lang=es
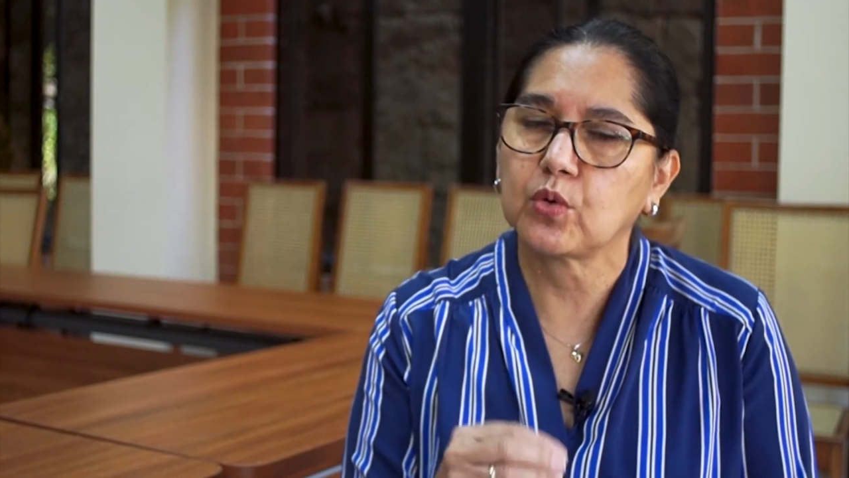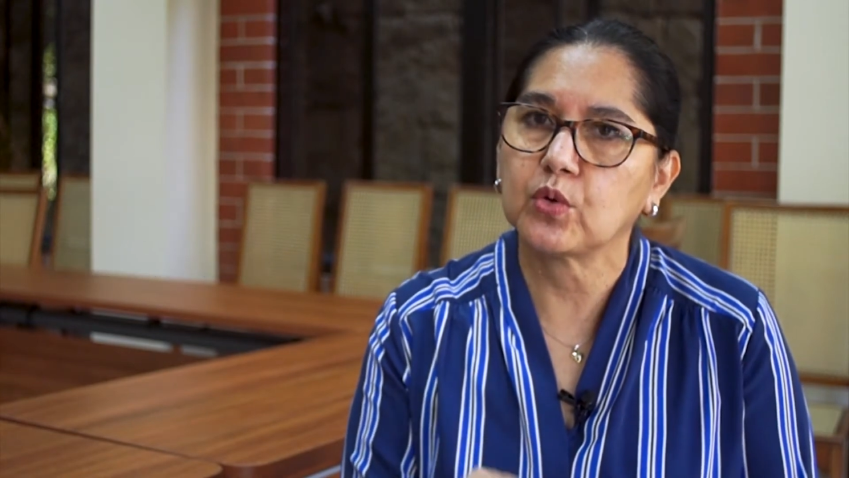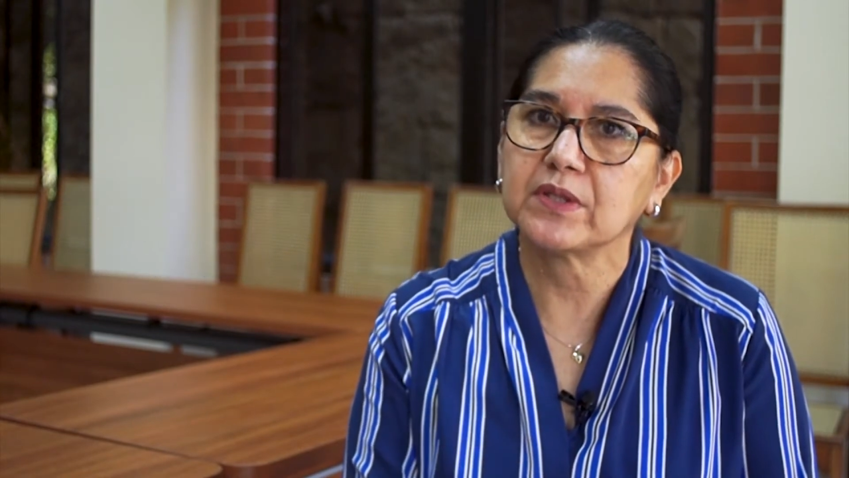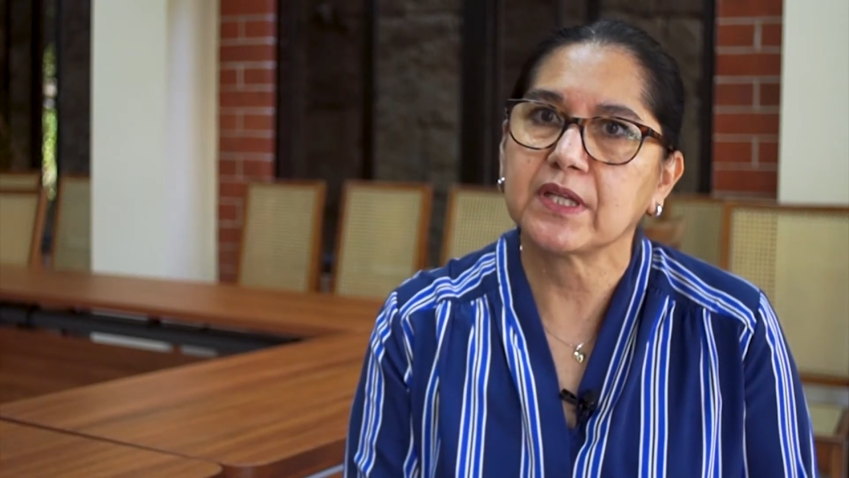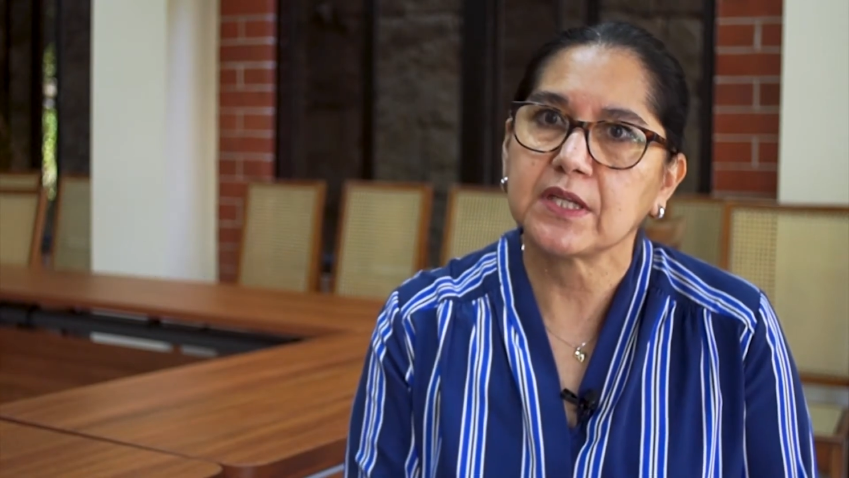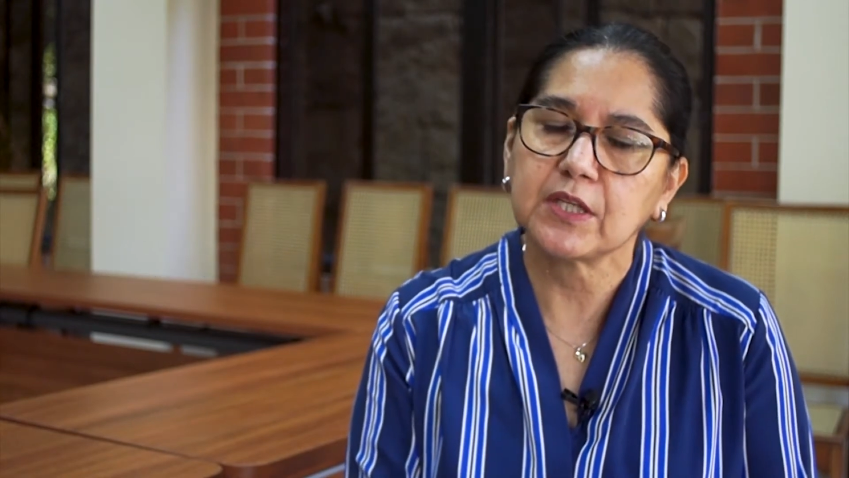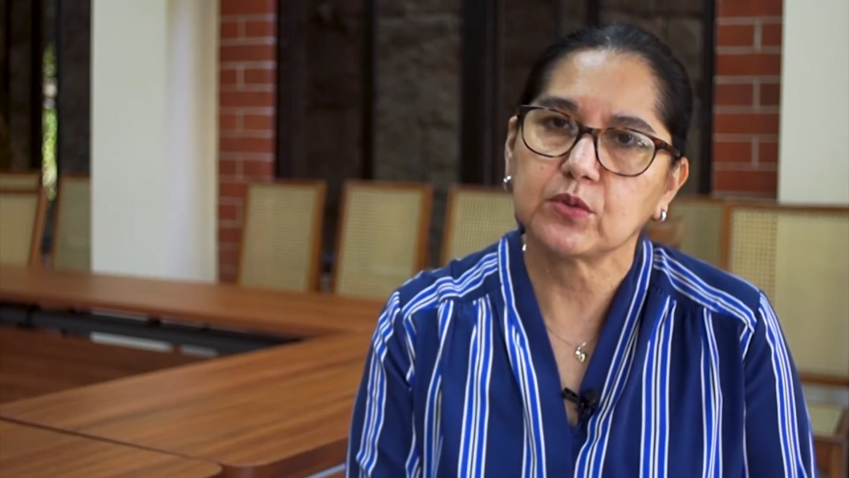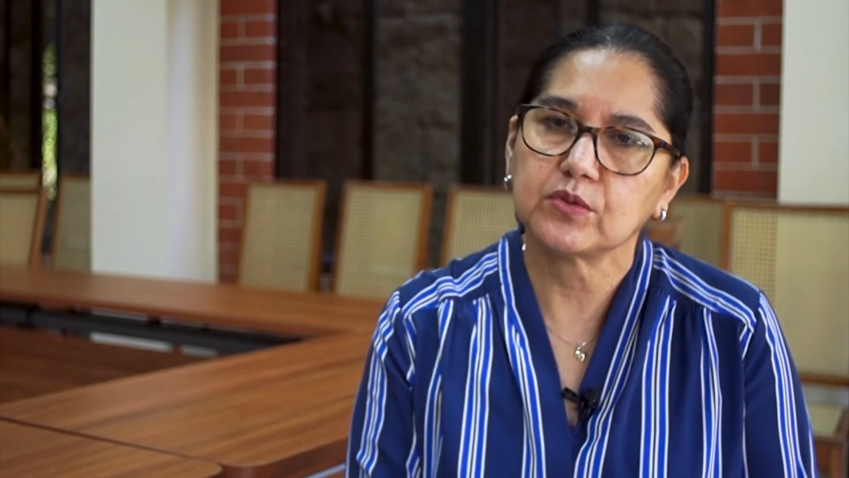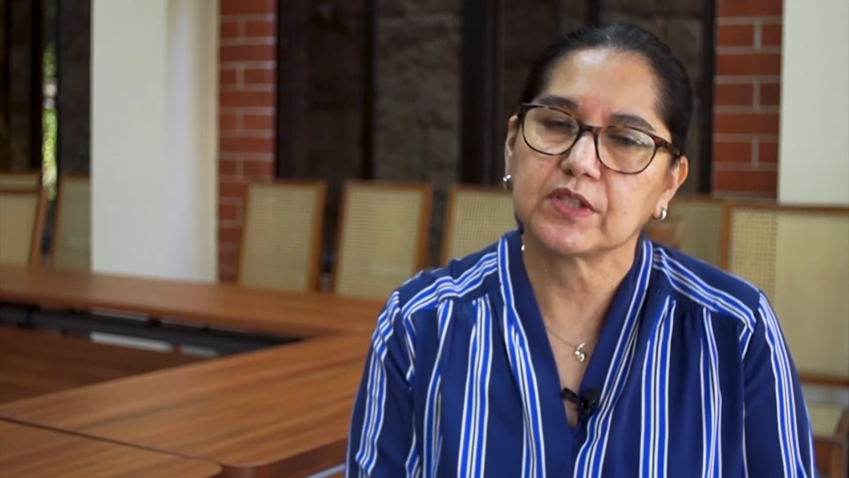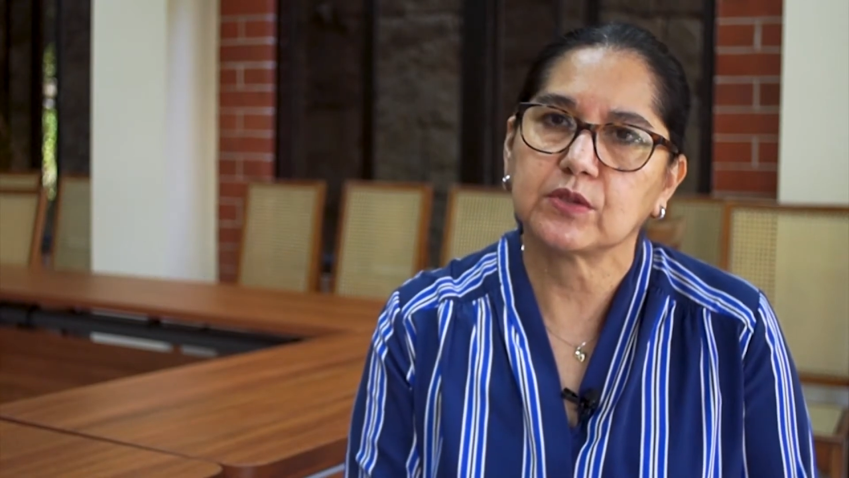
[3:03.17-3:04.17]

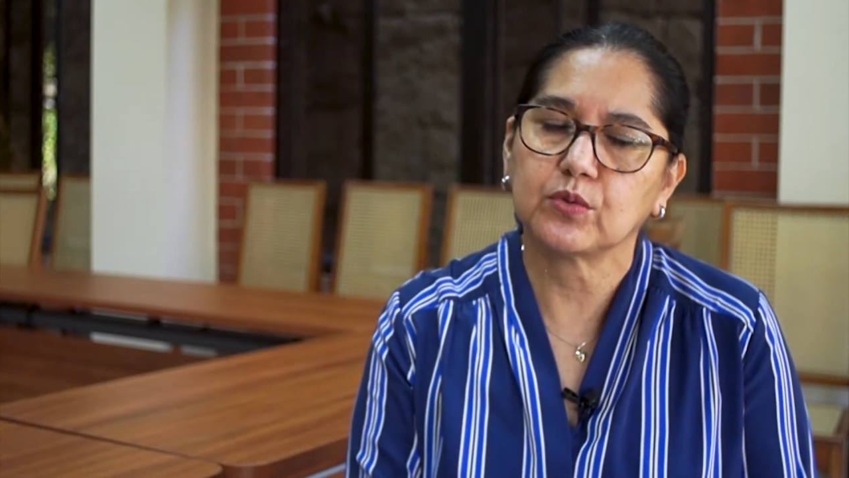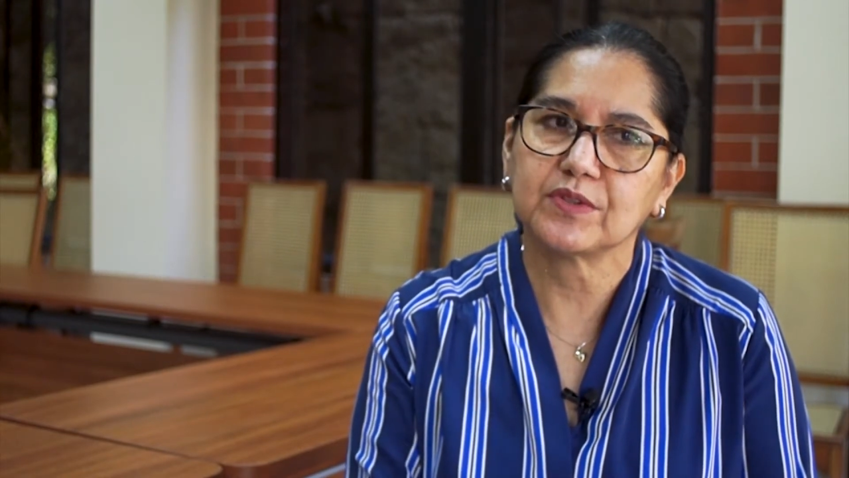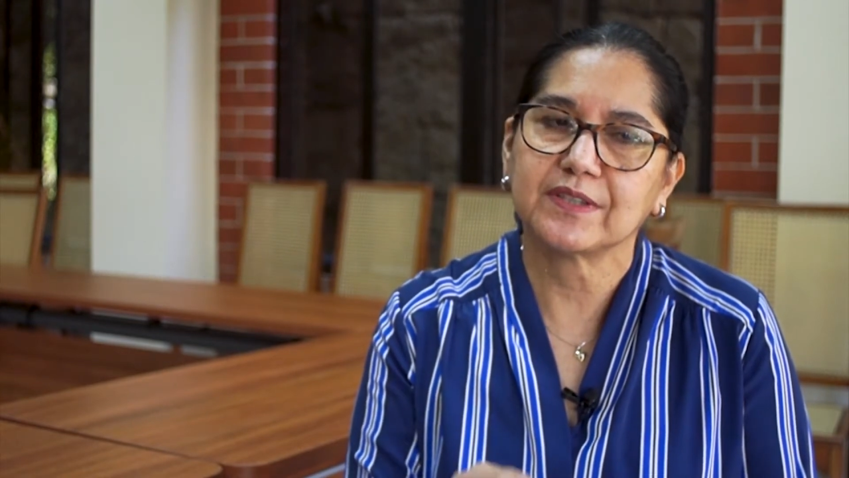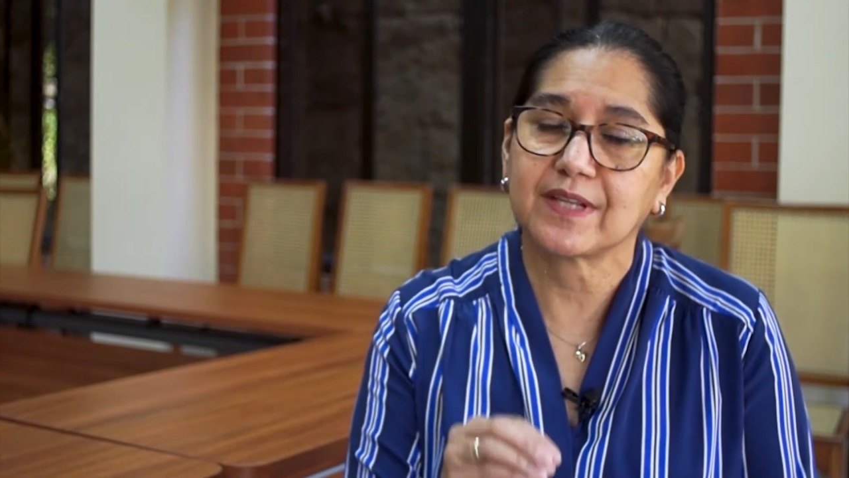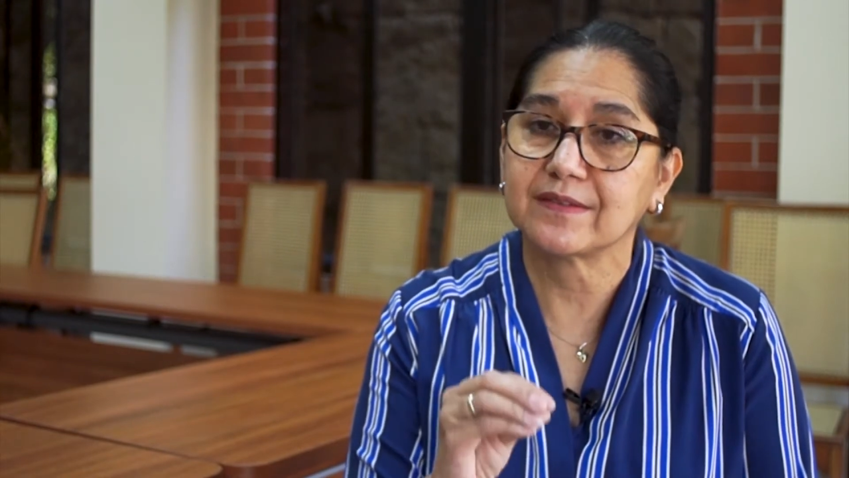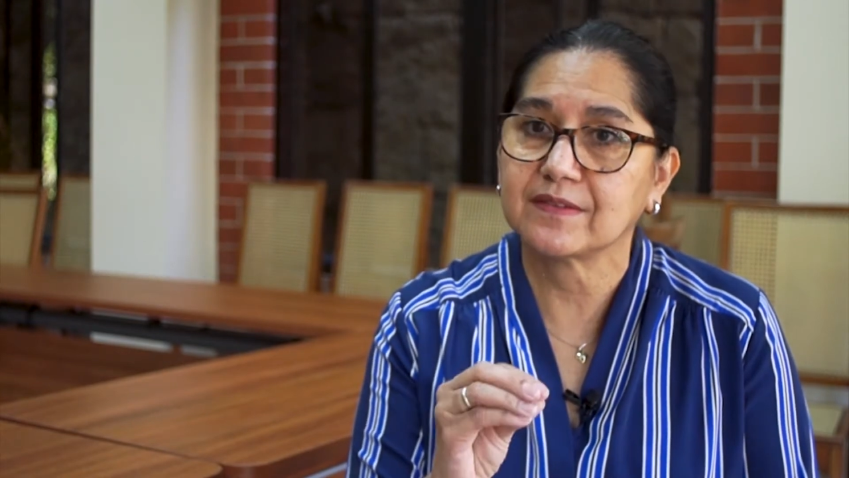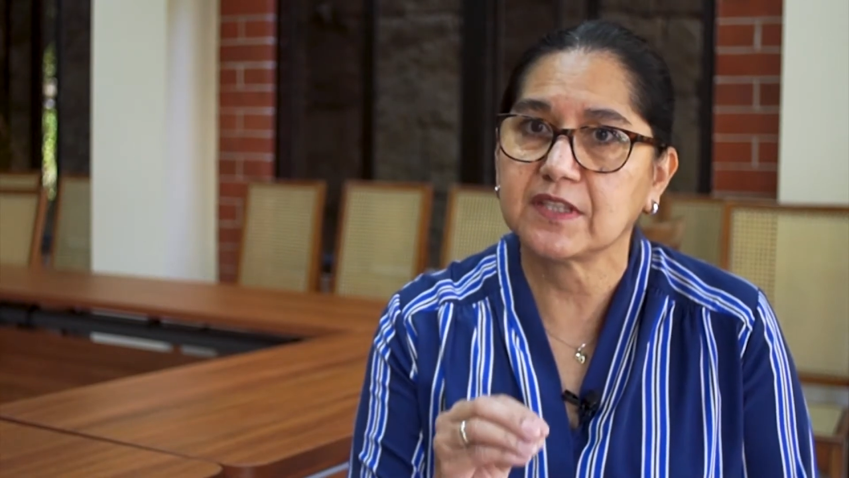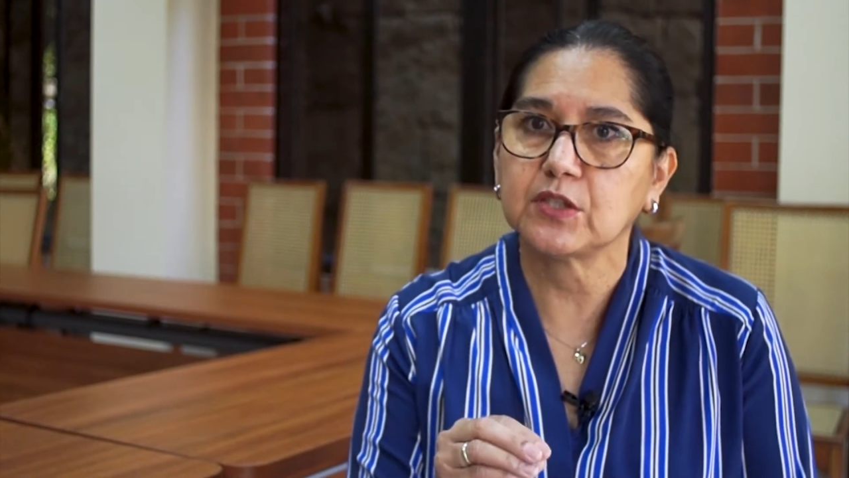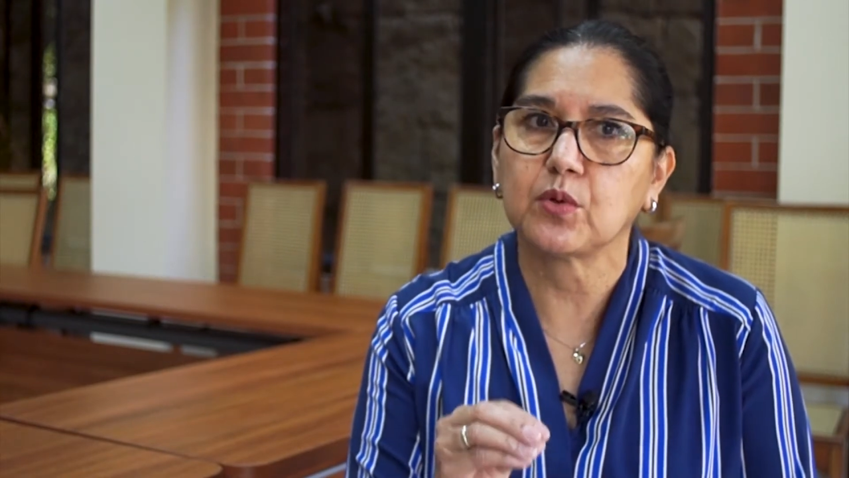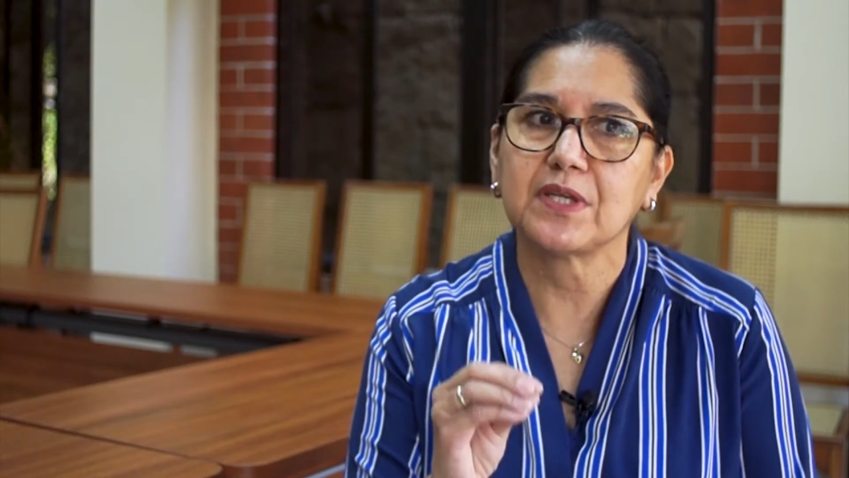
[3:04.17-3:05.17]
contenidos entonces han
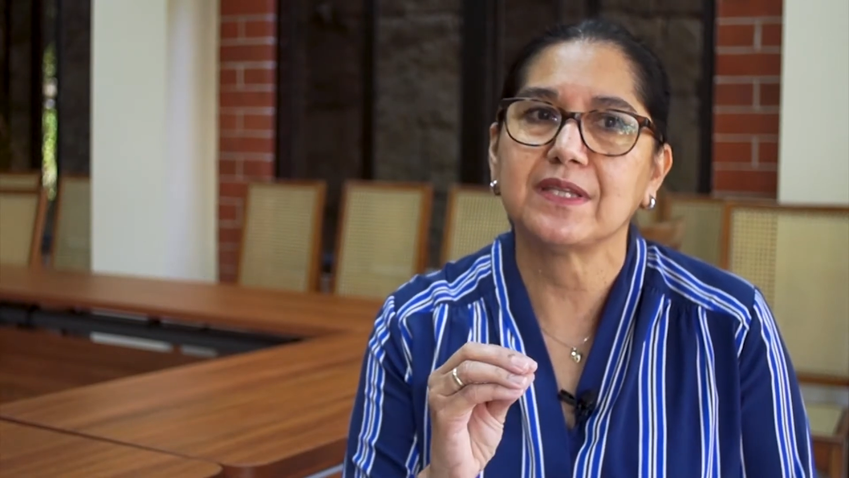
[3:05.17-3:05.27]
sido